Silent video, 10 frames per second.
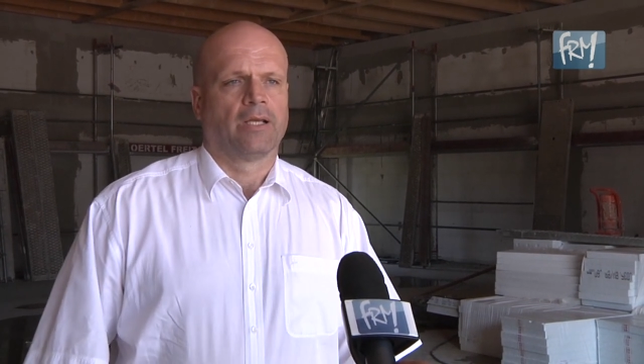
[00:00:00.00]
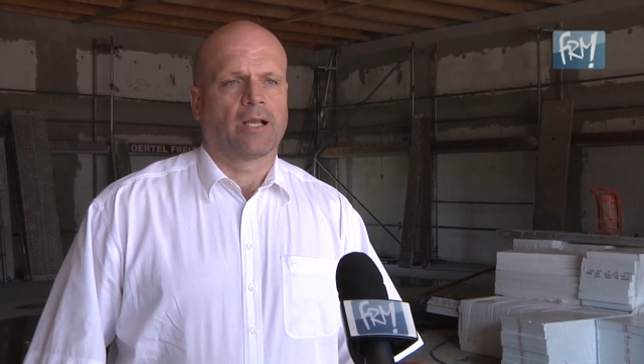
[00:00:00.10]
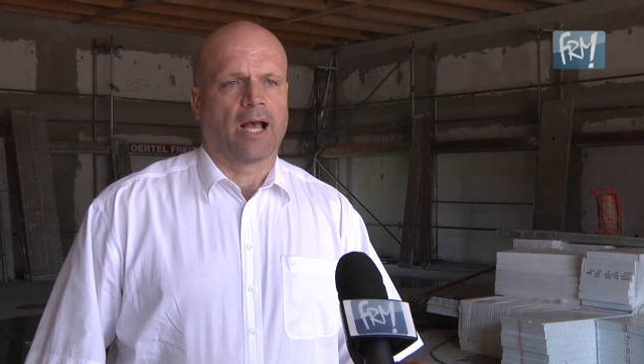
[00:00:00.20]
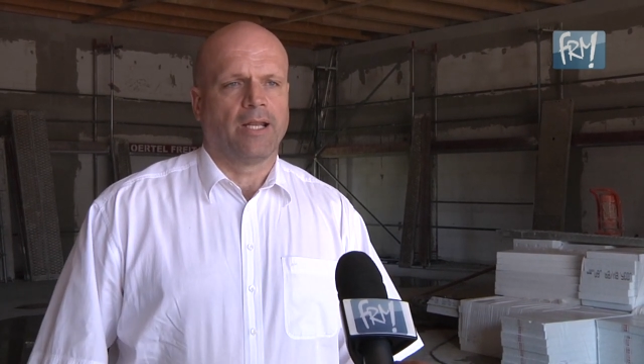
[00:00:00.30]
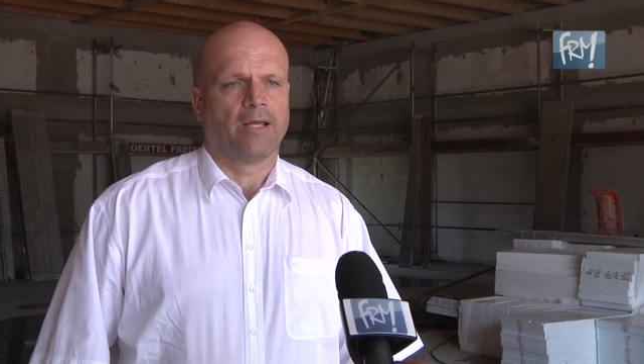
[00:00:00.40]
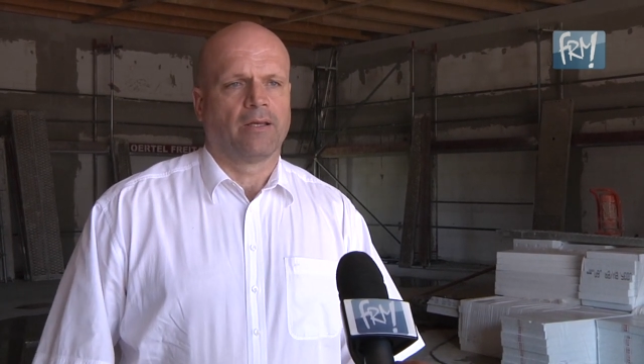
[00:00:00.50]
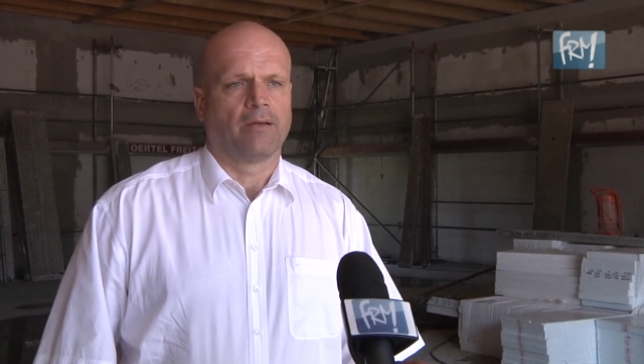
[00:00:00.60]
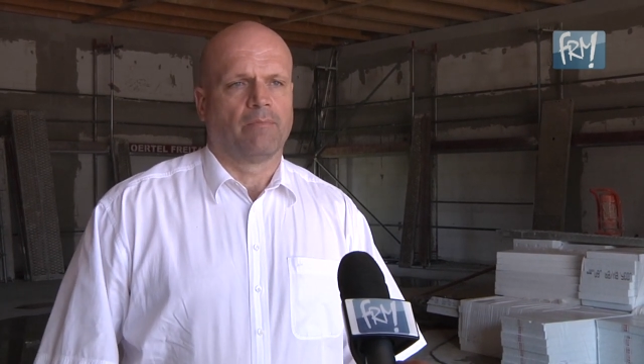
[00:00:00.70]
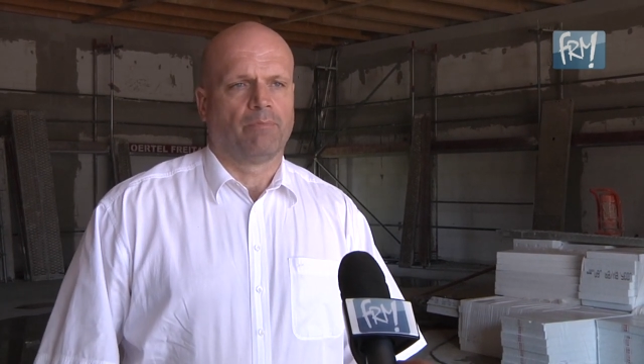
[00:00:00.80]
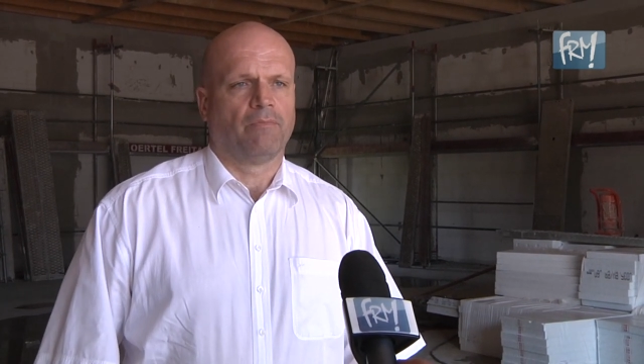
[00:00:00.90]

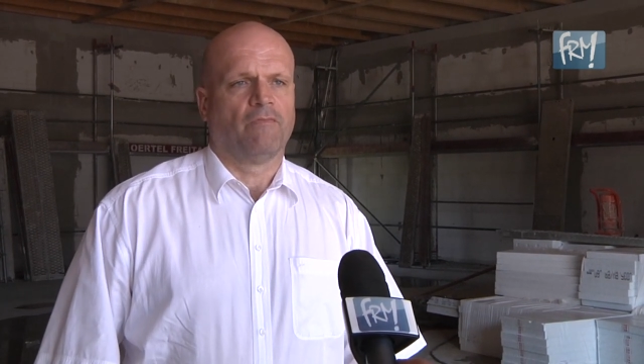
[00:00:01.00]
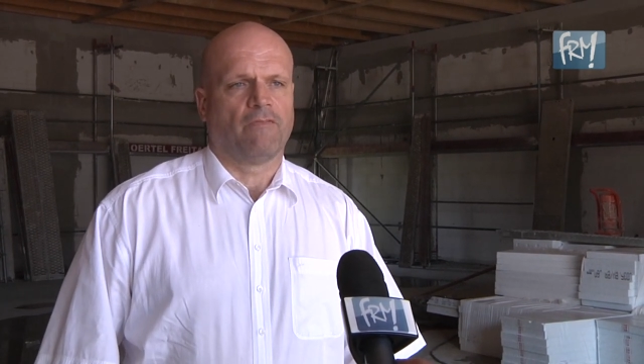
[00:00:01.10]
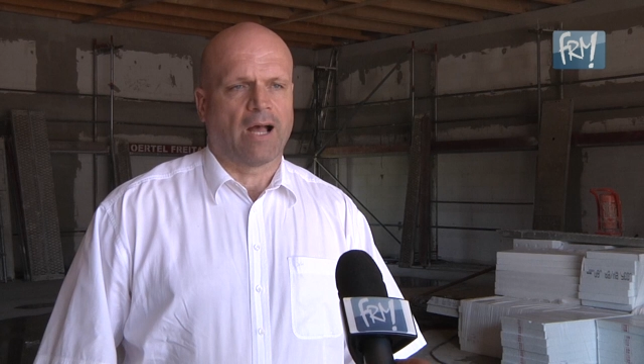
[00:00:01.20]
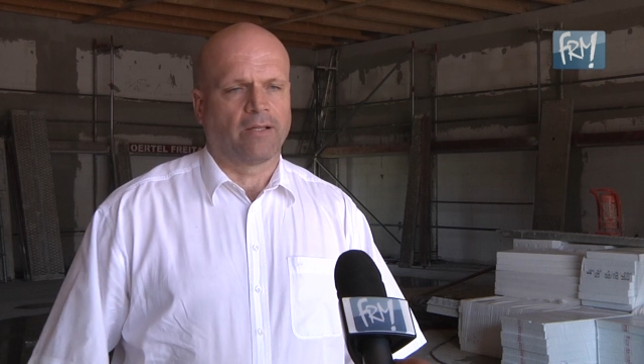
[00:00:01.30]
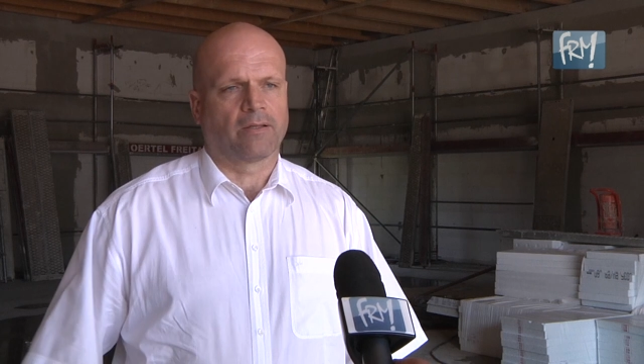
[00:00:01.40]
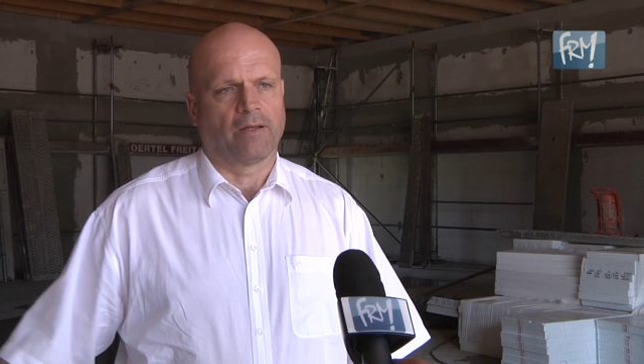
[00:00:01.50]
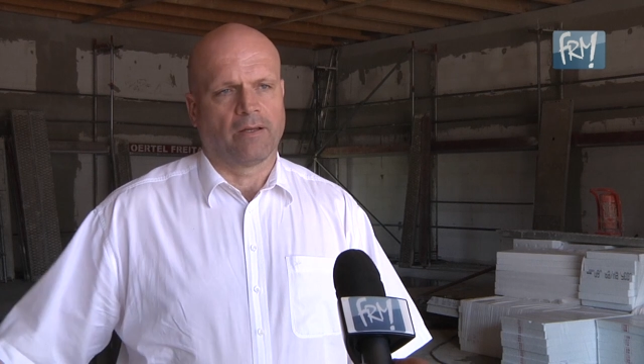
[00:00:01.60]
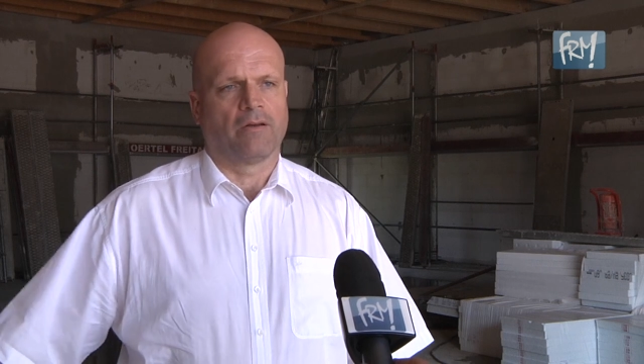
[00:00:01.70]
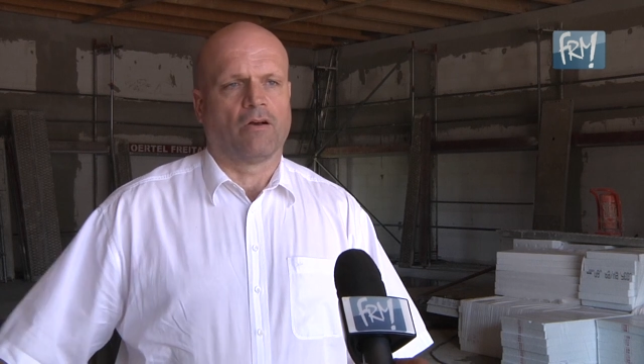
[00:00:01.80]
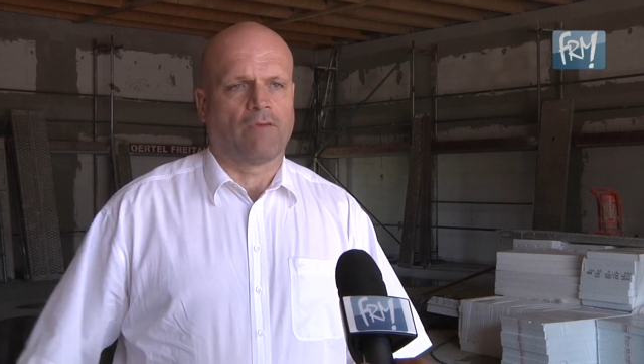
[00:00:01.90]
keine
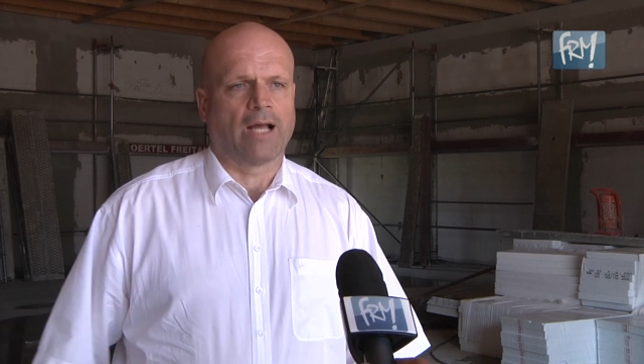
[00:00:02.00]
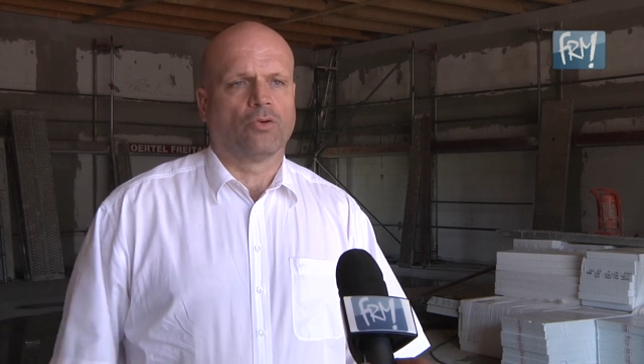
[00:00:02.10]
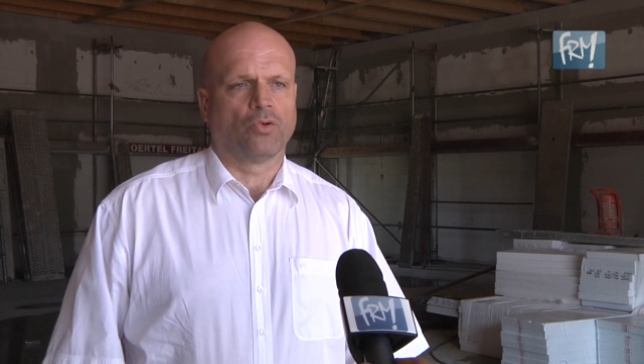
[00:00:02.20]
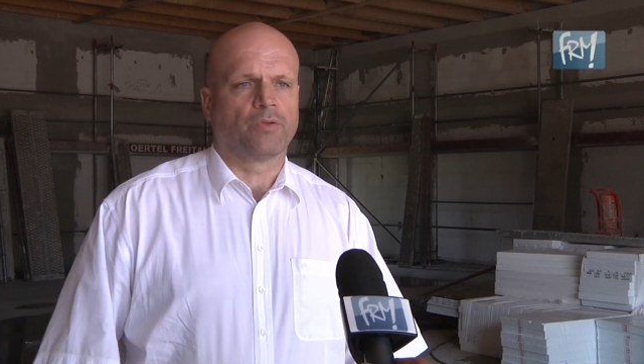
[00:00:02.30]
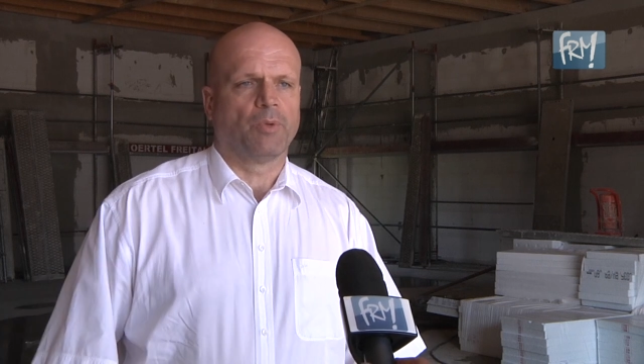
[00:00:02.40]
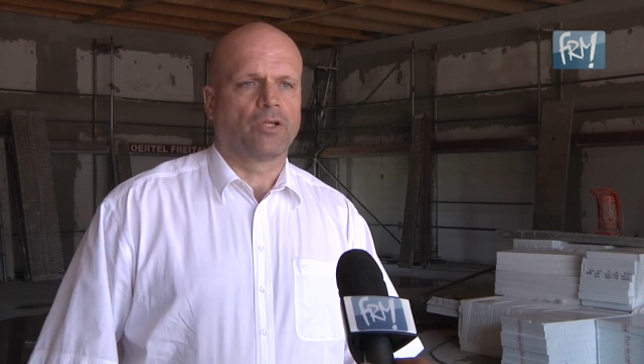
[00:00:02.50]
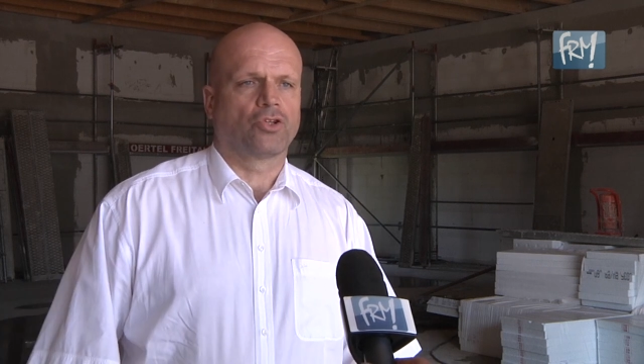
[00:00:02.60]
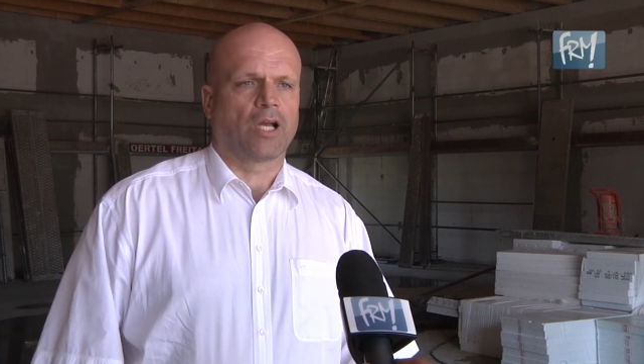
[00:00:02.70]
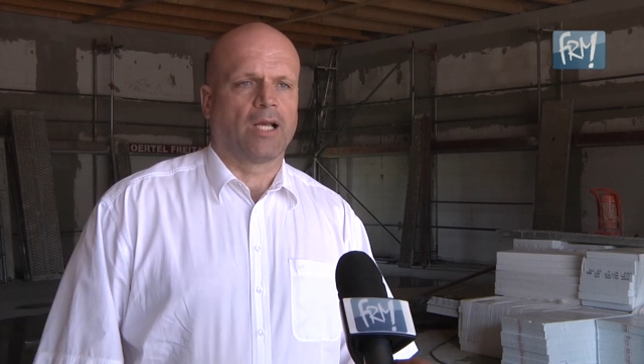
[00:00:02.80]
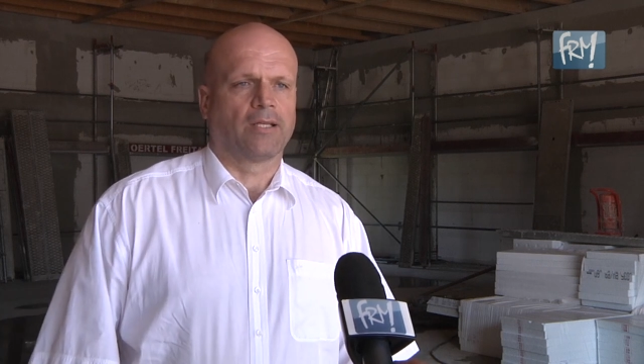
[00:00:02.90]
weitere
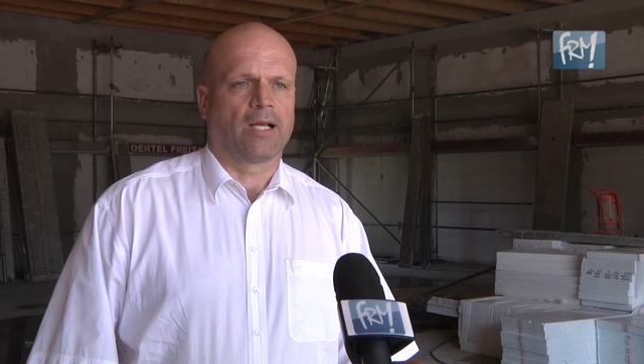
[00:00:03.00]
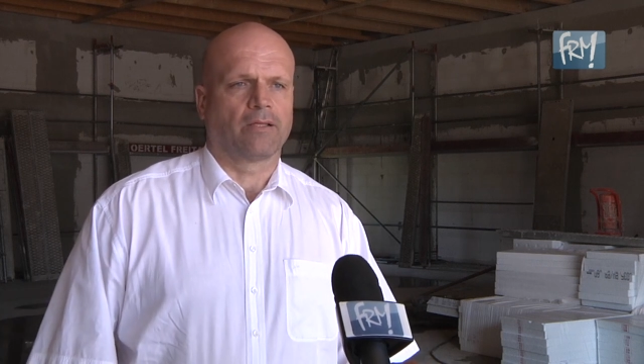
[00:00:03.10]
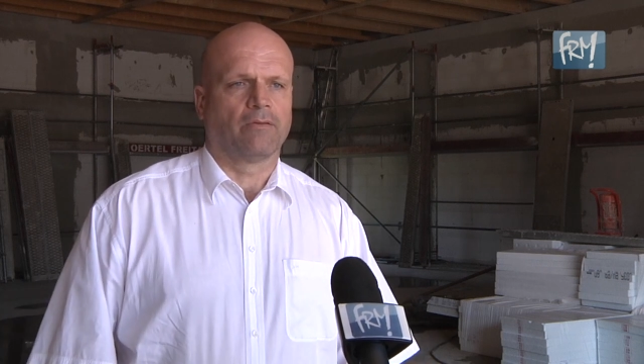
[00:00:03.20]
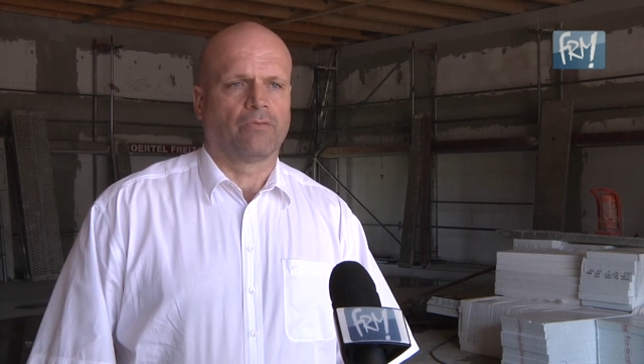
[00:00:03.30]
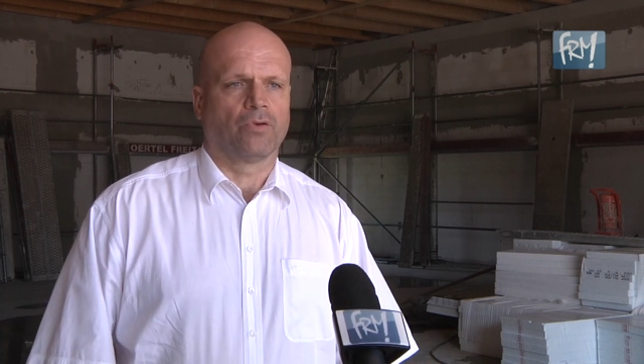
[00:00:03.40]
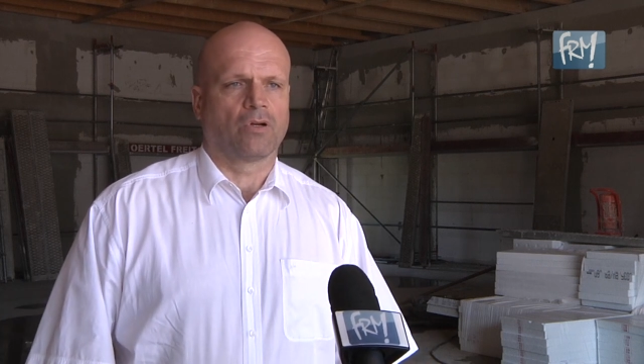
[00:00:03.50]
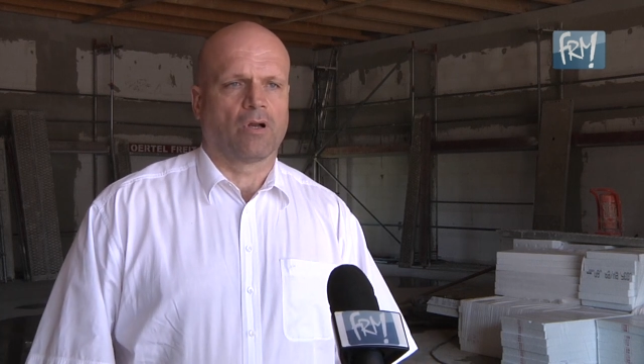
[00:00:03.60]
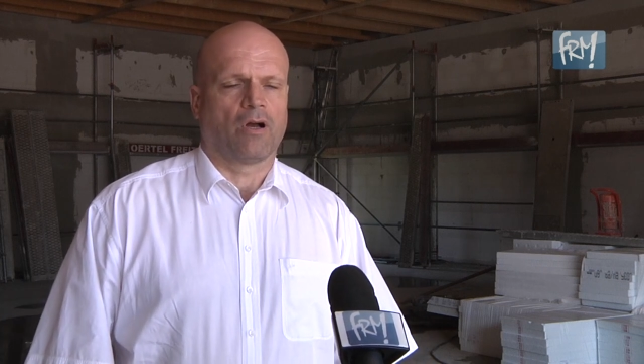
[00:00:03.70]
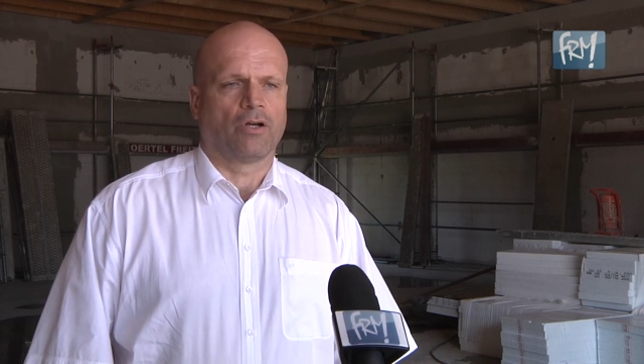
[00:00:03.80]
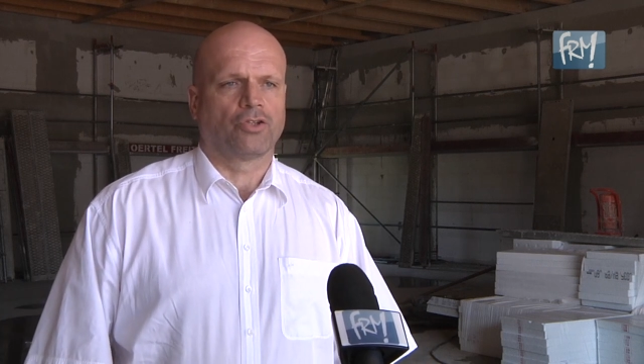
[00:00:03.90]
Erweiterungsmöglichkeit hatten für
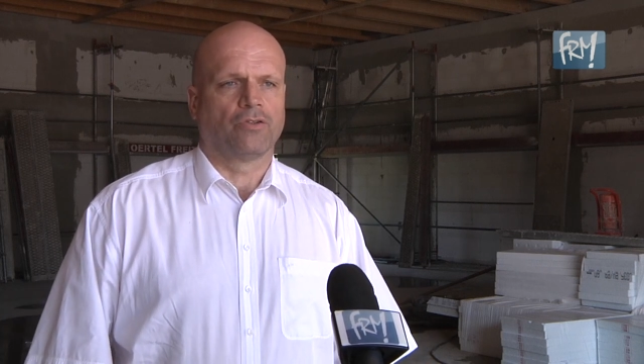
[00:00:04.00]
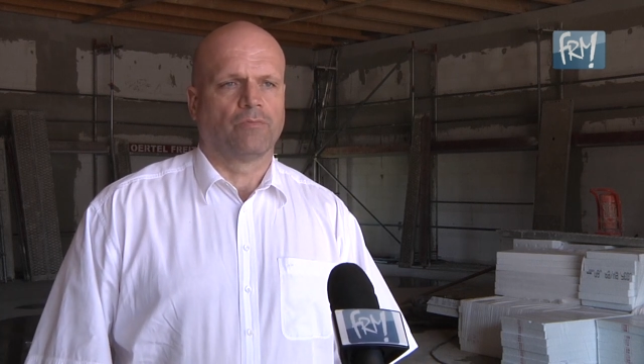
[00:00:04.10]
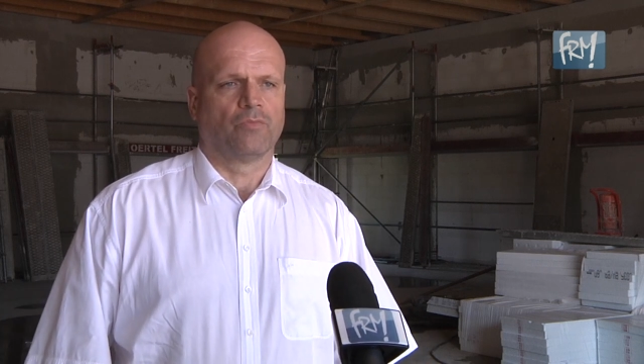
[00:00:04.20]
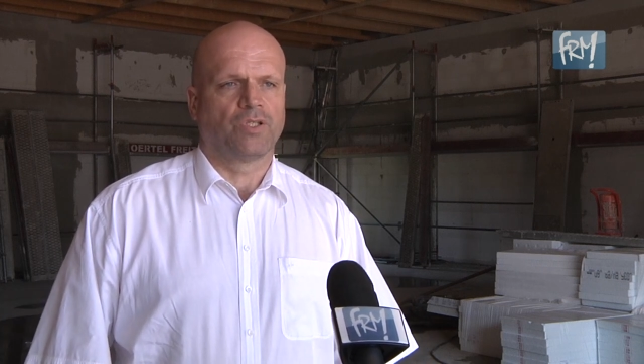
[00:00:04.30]
Garagen,